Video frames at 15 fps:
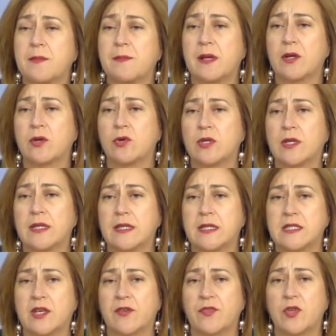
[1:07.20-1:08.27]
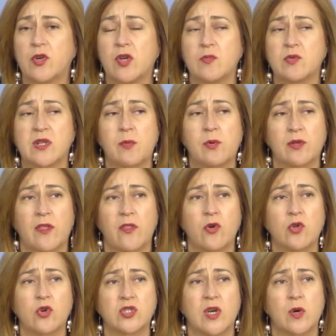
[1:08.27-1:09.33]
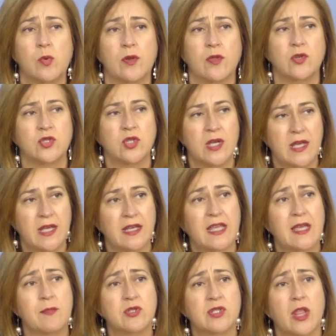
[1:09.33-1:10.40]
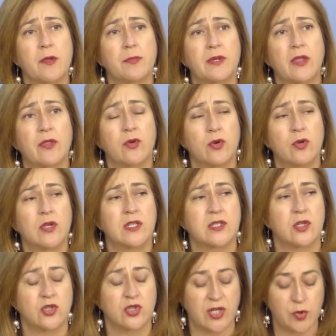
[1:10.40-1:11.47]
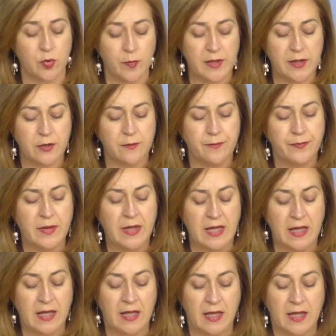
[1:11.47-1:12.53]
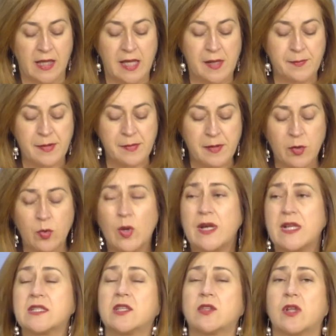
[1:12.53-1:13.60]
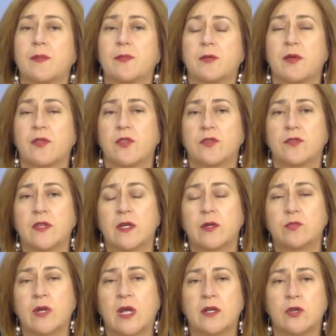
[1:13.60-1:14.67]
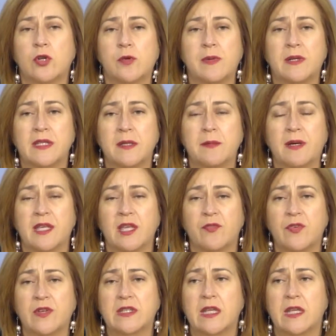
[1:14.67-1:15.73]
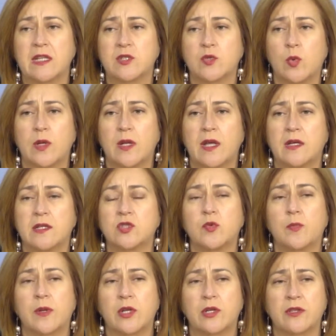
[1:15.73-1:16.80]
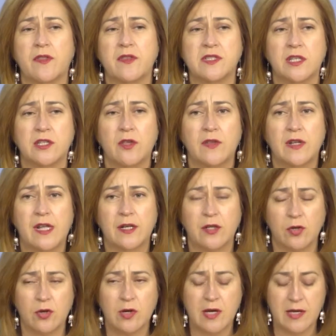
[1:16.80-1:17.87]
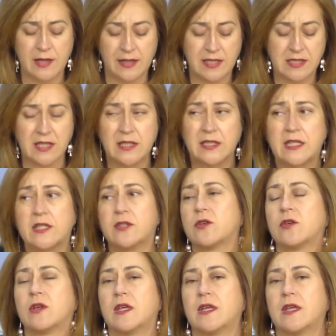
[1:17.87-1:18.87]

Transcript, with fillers: marco y el desafío que hemos abordado con los acuerdos que hemos adoptado hoy, que se los enumero. En primer lugar ha sido la aprobación de una normativa que afecta a la Escuela Superior de Diseño de La Rioja en el sentido